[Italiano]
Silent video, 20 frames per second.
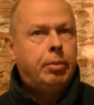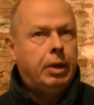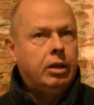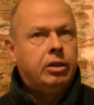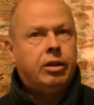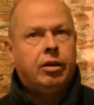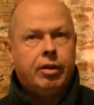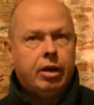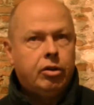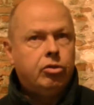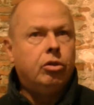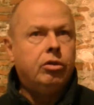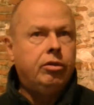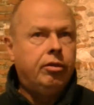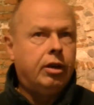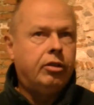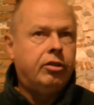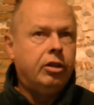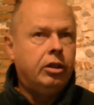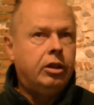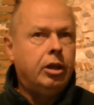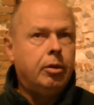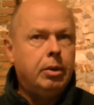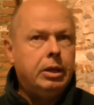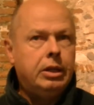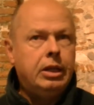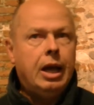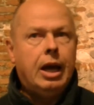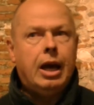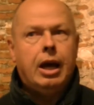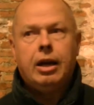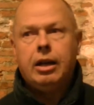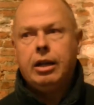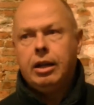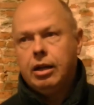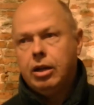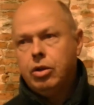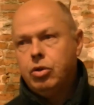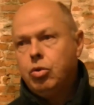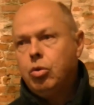attraverso diversi
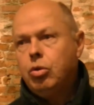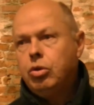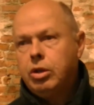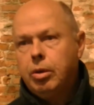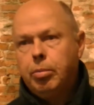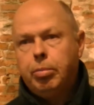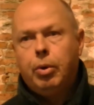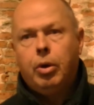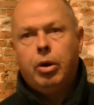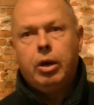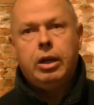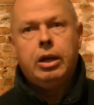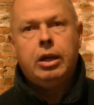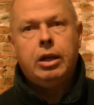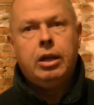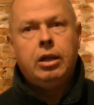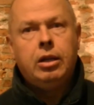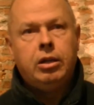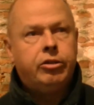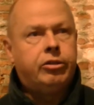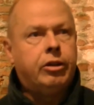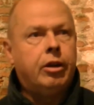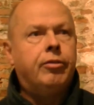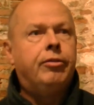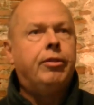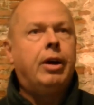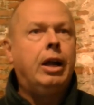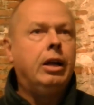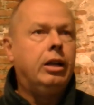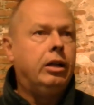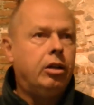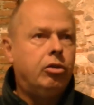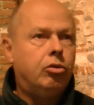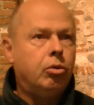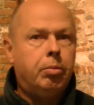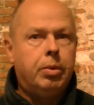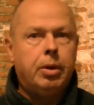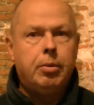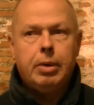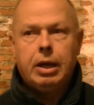intermediari, raggiunge poi gli scaffali dei
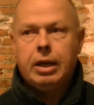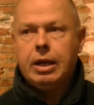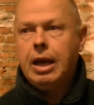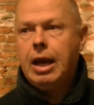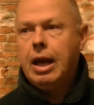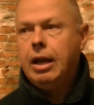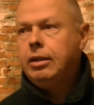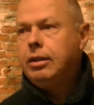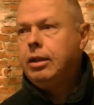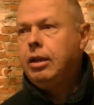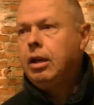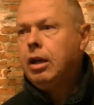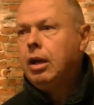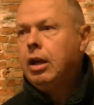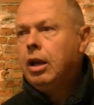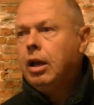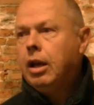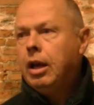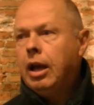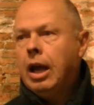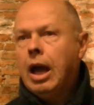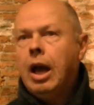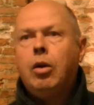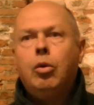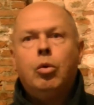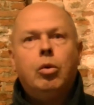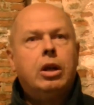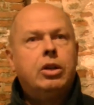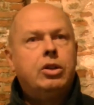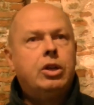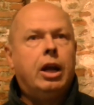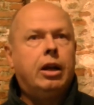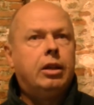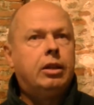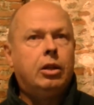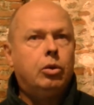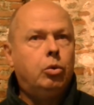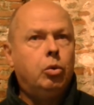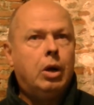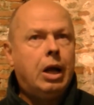supermercati, eh, hanno una
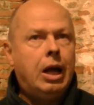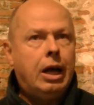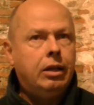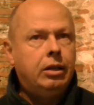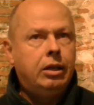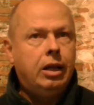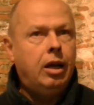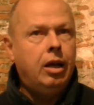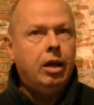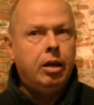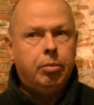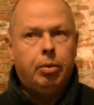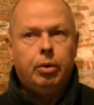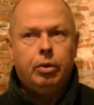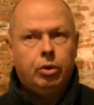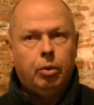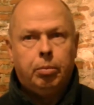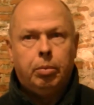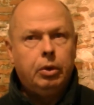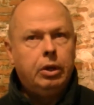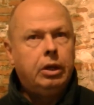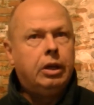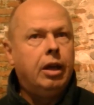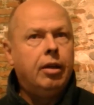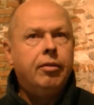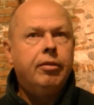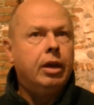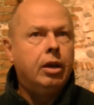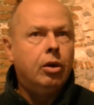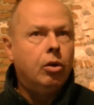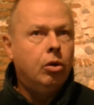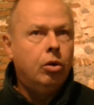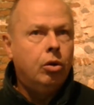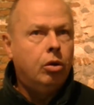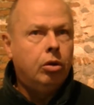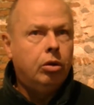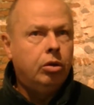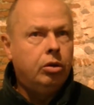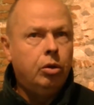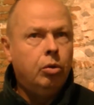certa durata e poi dopodiché
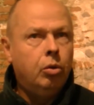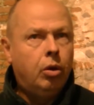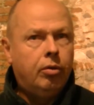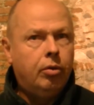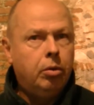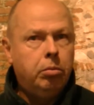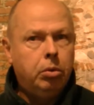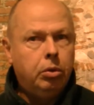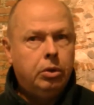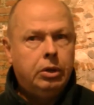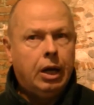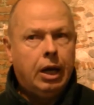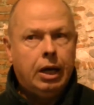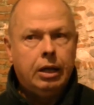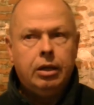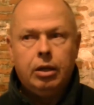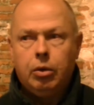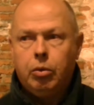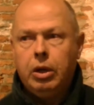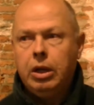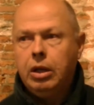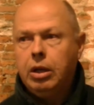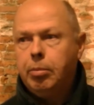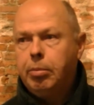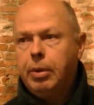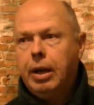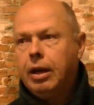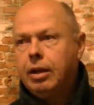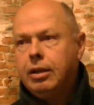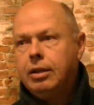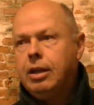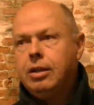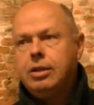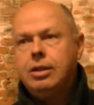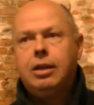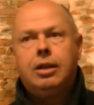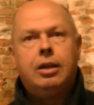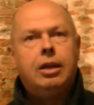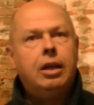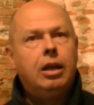vengono di nuovo buttati. Quindi per
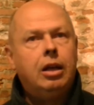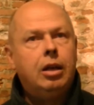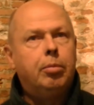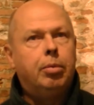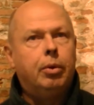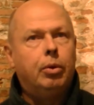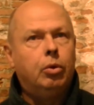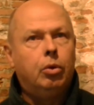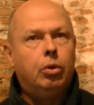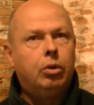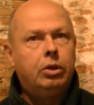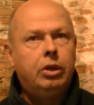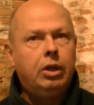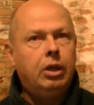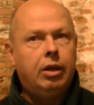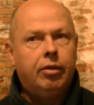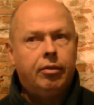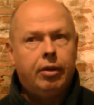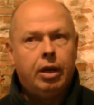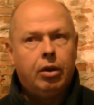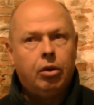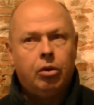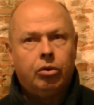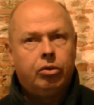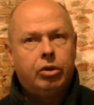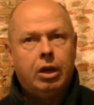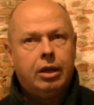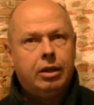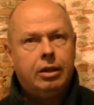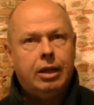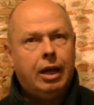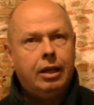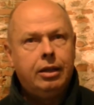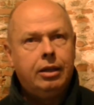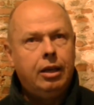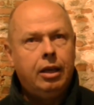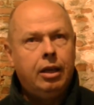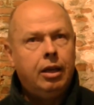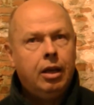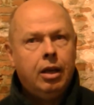10 kg prodotti ne vengono
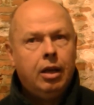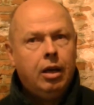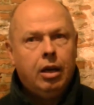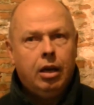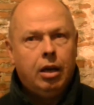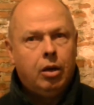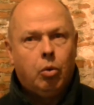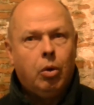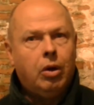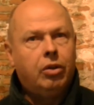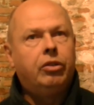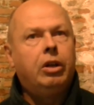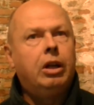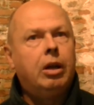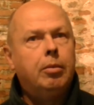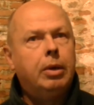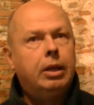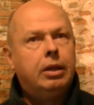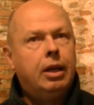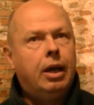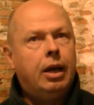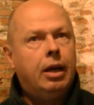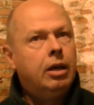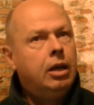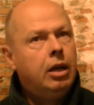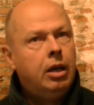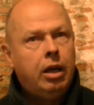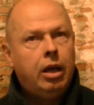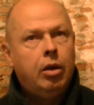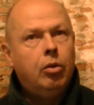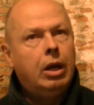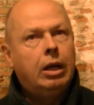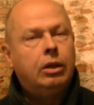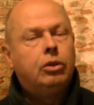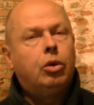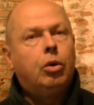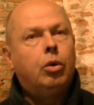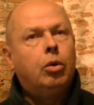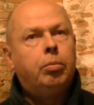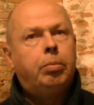scartati eh, quasi la metà. È un
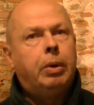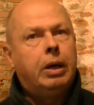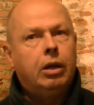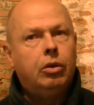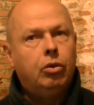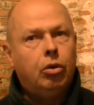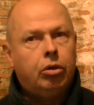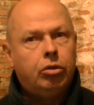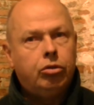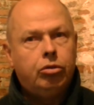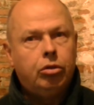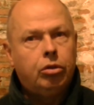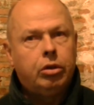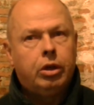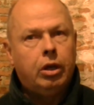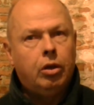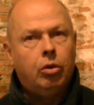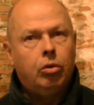altro paradosso paradosso che